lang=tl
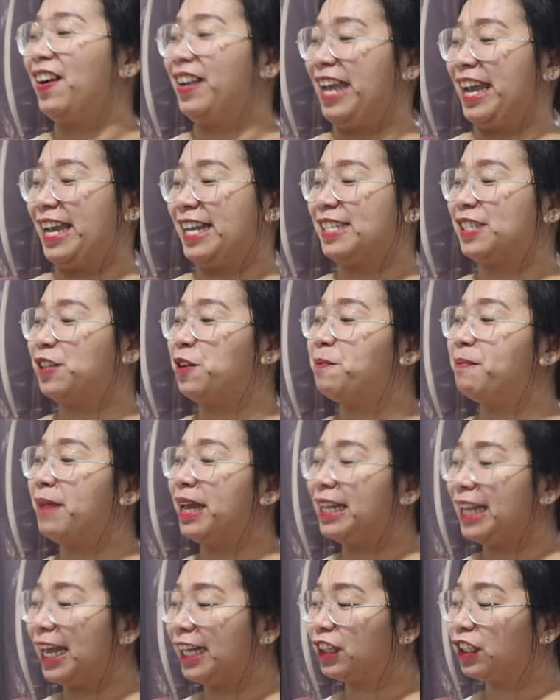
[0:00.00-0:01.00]
Okay, so
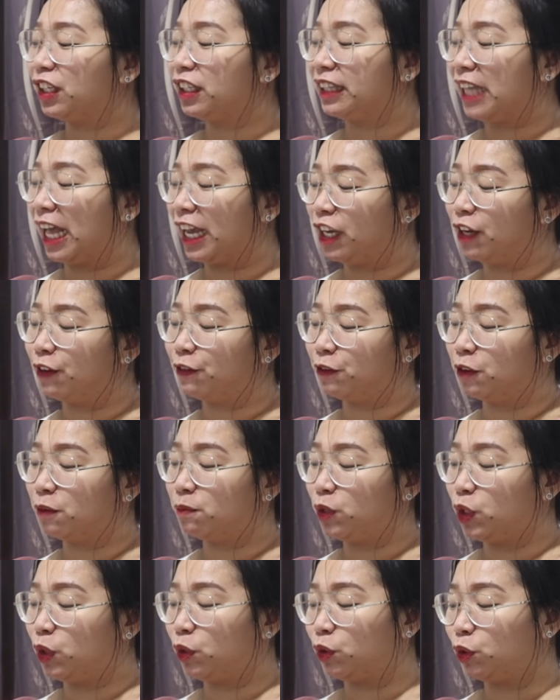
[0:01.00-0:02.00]
may letter tayo
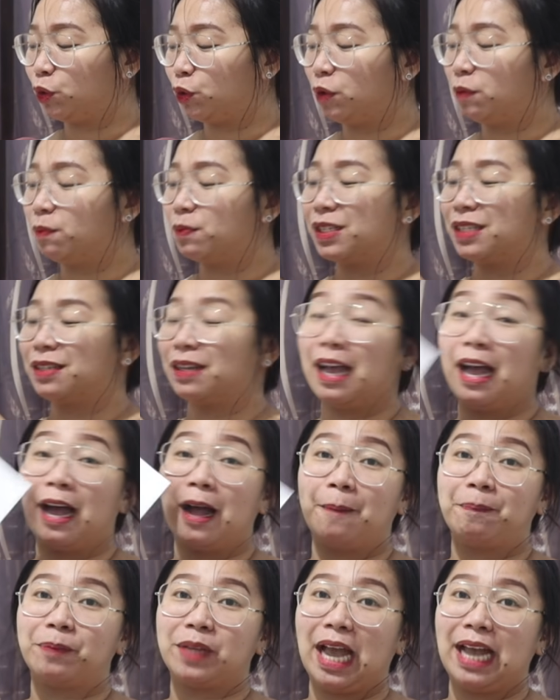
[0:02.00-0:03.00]
from YouTube.
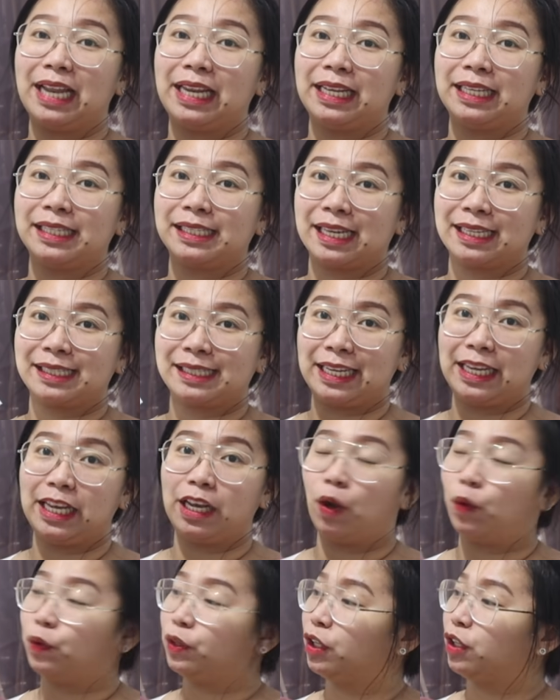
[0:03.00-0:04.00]
Um, galing sa
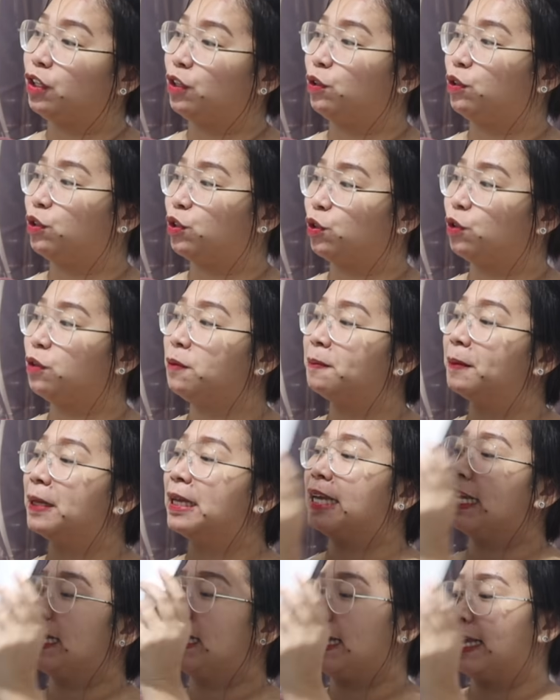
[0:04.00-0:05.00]
CEO ng YouTube.
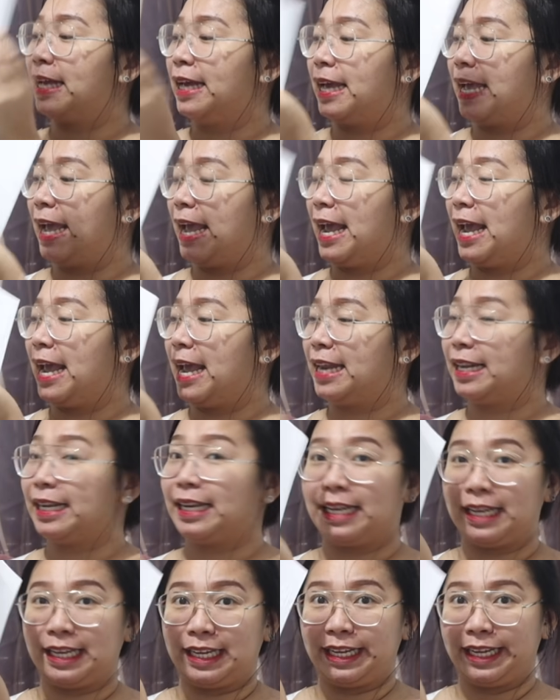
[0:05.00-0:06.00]

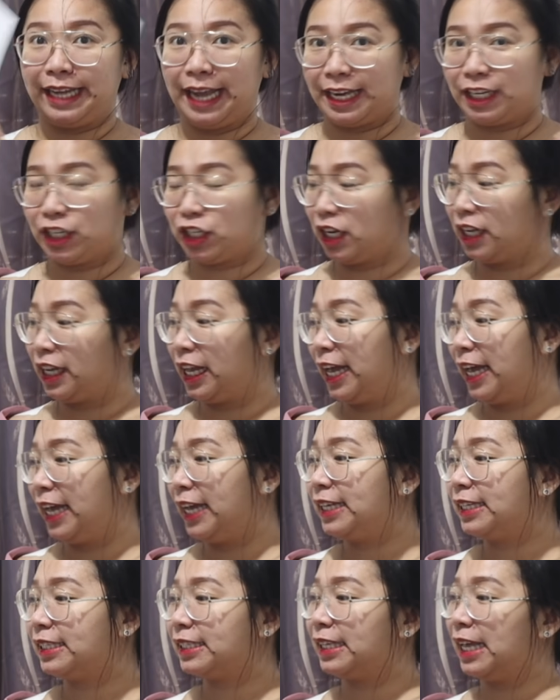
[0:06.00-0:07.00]
And yan siya
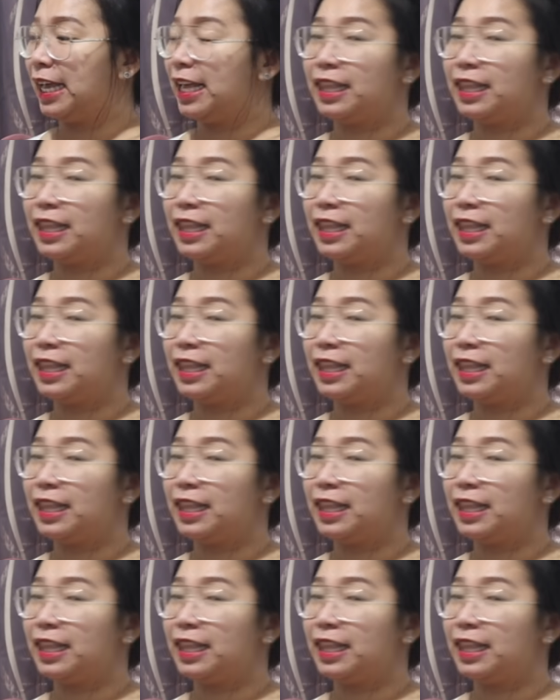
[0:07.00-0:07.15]
guys.